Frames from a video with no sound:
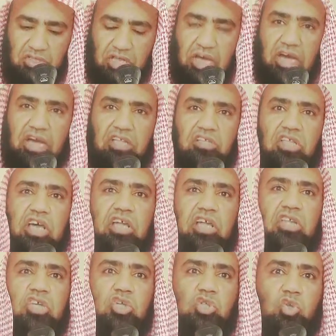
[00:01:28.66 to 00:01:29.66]

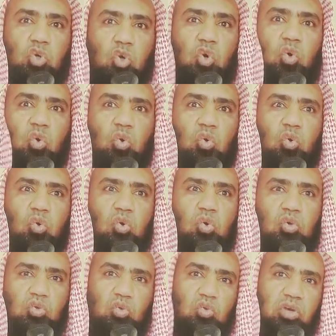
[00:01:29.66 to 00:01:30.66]
يختلجه
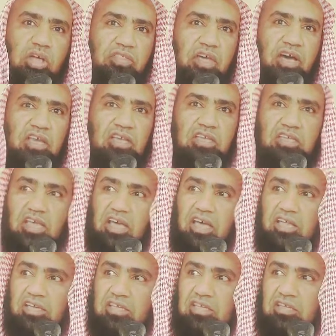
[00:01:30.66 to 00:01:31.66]
دون ذلك
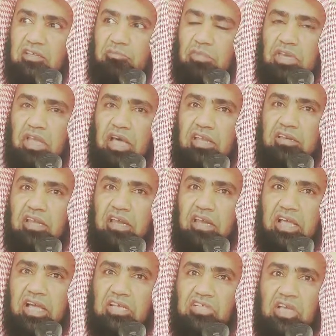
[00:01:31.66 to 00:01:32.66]
يعني من أن
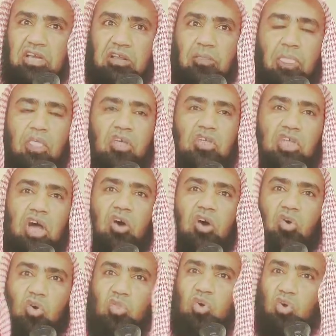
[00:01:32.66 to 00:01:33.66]
الأجل
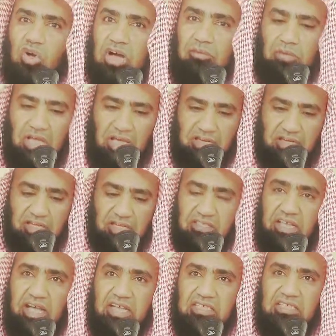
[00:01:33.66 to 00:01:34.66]
يأخذه قبل أن
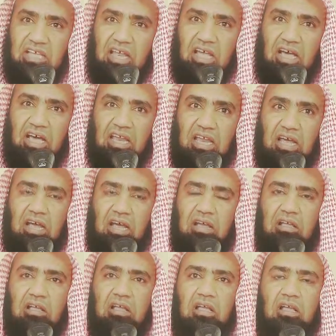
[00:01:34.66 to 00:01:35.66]
يتحصل على
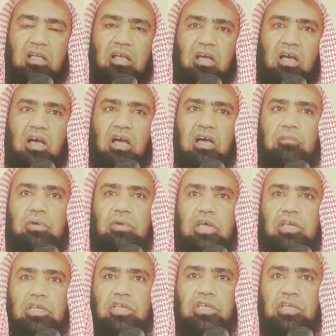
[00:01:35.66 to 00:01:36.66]

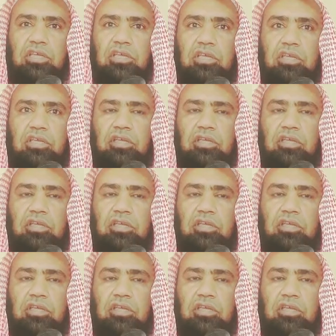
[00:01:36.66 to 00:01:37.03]
أمله